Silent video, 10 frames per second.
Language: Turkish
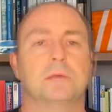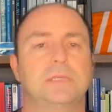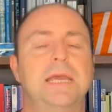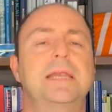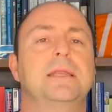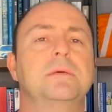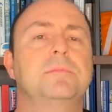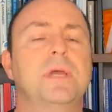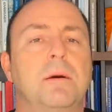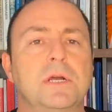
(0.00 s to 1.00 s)

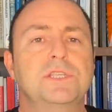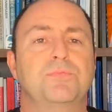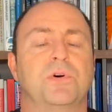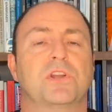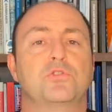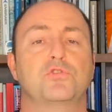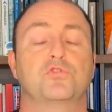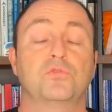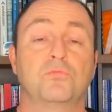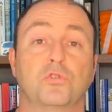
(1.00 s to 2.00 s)
Gelelim yamaç
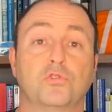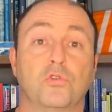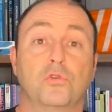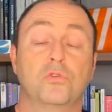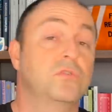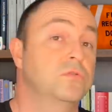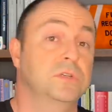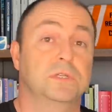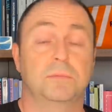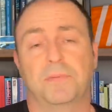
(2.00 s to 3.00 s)
paraşütü, motorlu
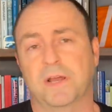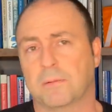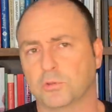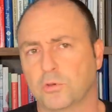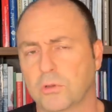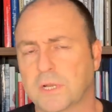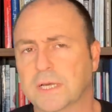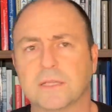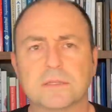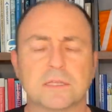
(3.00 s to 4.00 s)
e, paramotor
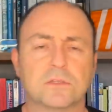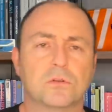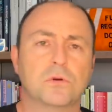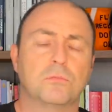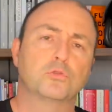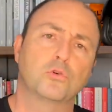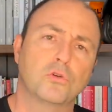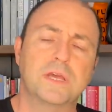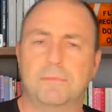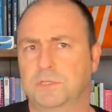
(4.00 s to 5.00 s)
olarak adlandırılıyor,
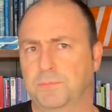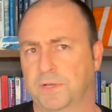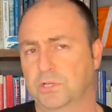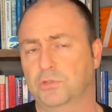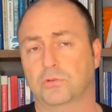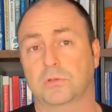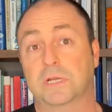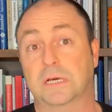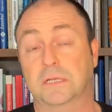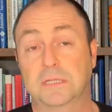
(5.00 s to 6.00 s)
motorlu yamaç paraşütü
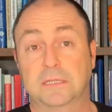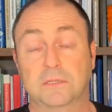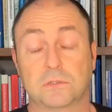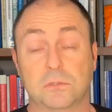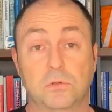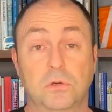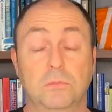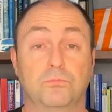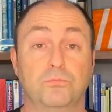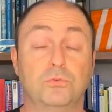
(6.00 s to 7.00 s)
olarak adlandırılıyor
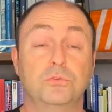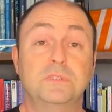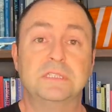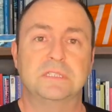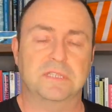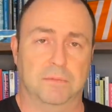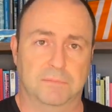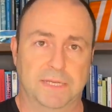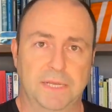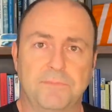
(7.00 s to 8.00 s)
bu
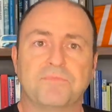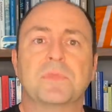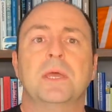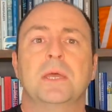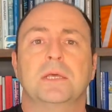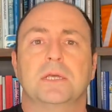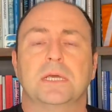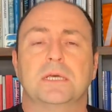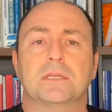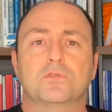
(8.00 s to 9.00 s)
sistemlere.
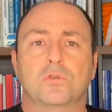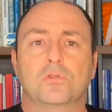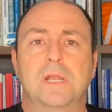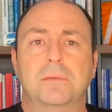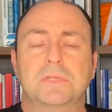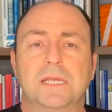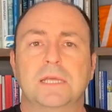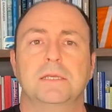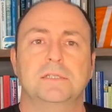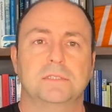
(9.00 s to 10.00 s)
E, son
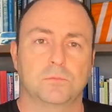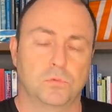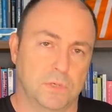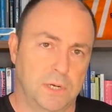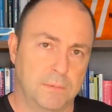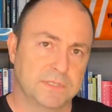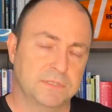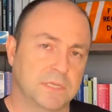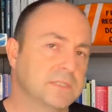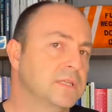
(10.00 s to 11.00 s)
dönemde işte bu
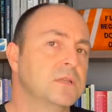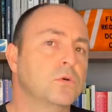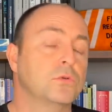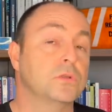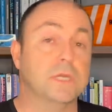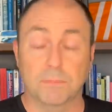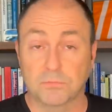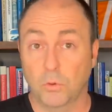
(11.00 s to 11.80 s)
Hamas'ın askeri kolunun yaptığı